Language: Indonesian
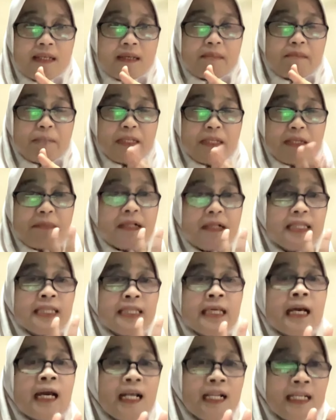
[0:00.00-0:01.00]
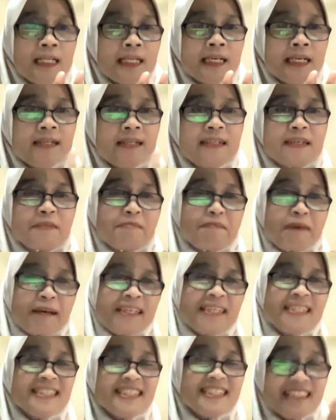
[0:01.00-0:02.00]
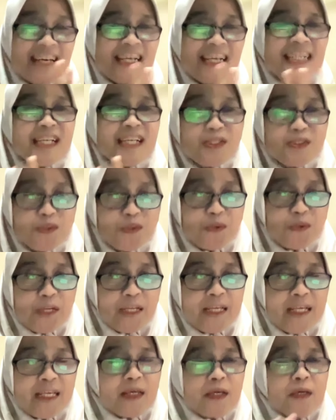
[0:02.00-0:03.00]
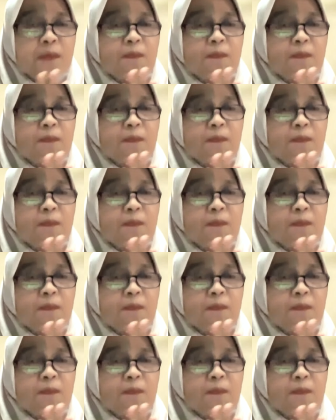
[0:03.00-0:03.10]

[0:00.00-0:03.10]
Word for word: minimal tiga kali kan pagi siang dan sore